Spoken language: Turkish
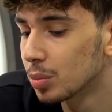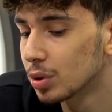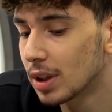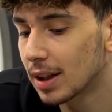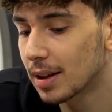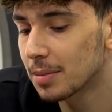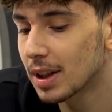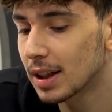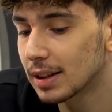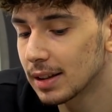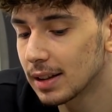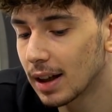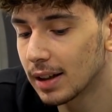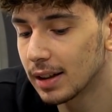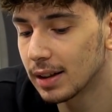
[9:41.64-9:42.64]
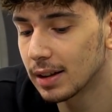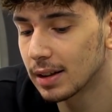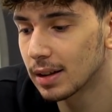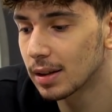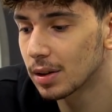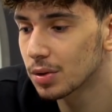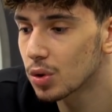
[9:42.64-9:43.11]
bu takımdan dedi hani
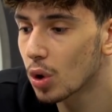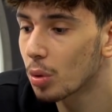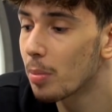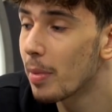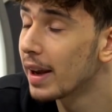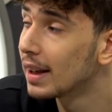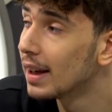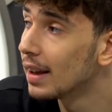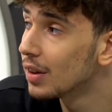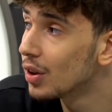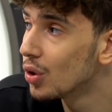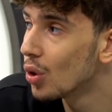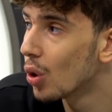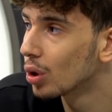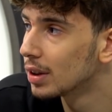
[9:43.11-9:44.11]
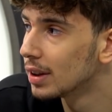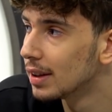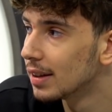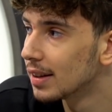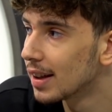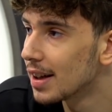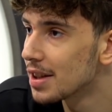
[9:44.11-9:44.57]
çok bir beklenti yoktu
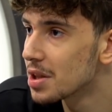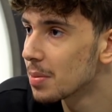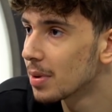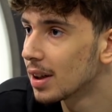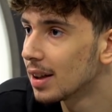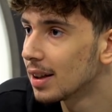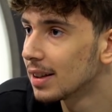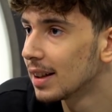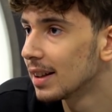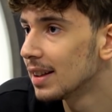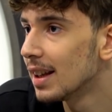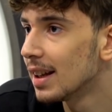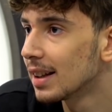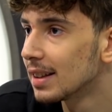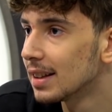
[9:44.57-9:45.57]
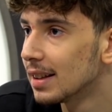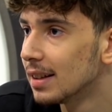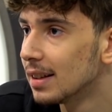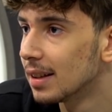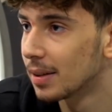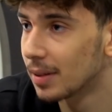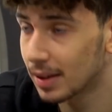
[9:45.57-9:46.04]
dedi. Sadece bana dediler ki
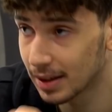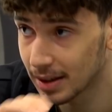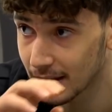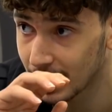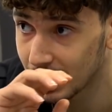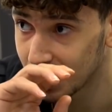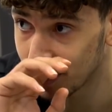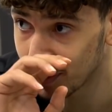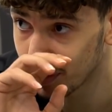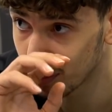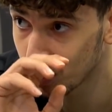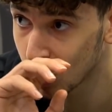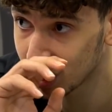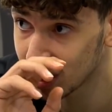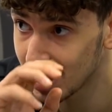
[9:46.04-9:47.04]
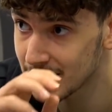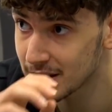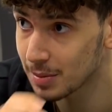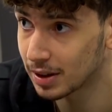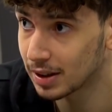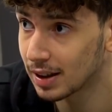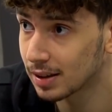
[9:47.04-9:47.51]
dedi hani bu
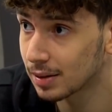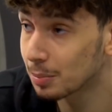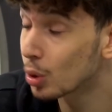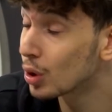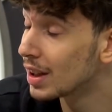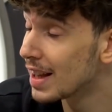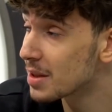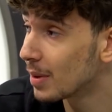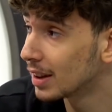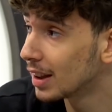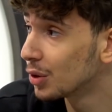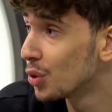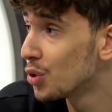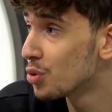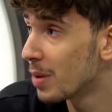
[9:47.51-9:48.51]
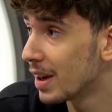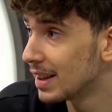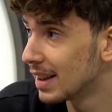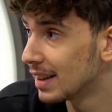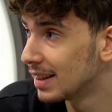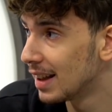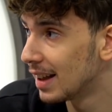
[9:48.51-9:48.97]
klasmana bu klasmandan
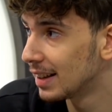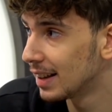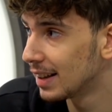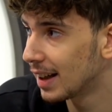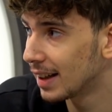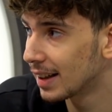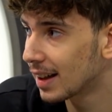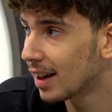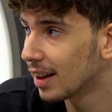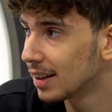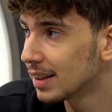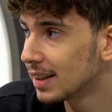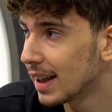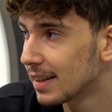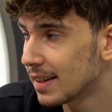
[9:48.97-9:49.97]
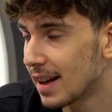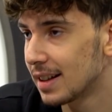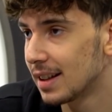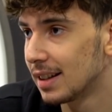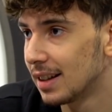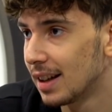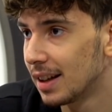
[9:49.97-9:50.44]
düşmeyin dediler dedi. Hani Hı. kalın
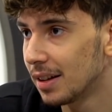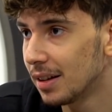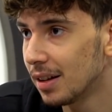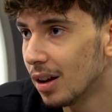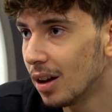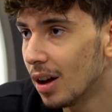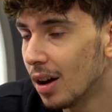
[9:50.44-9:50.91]
yeter dediler dedi.